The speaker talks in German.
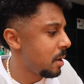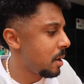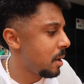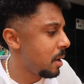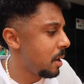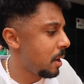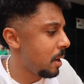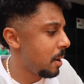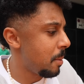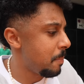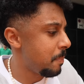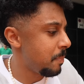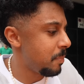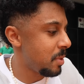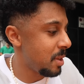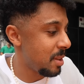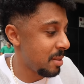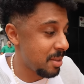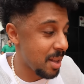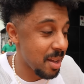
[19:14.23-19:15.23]
Ähm,
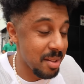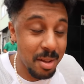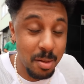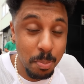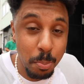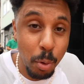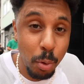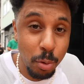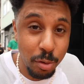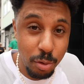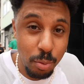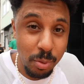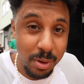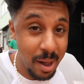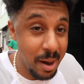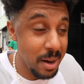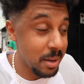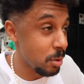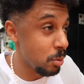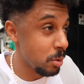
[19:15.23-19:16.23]
das Brot so
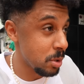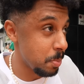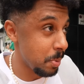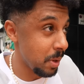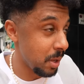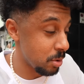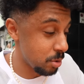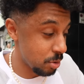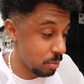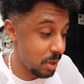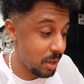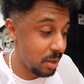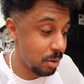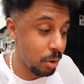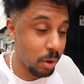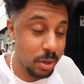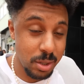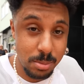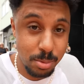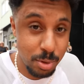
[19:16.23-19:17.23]
geil knusprig ist und innen
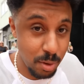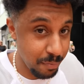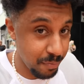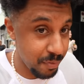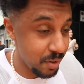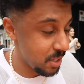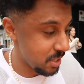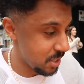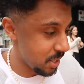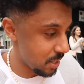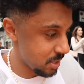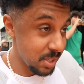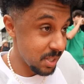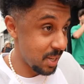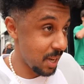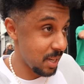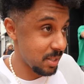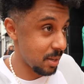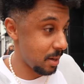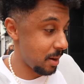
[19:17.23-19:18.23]
trotzdem soft, finde ich sehr,
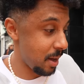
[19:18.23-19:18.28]
sehr, sehr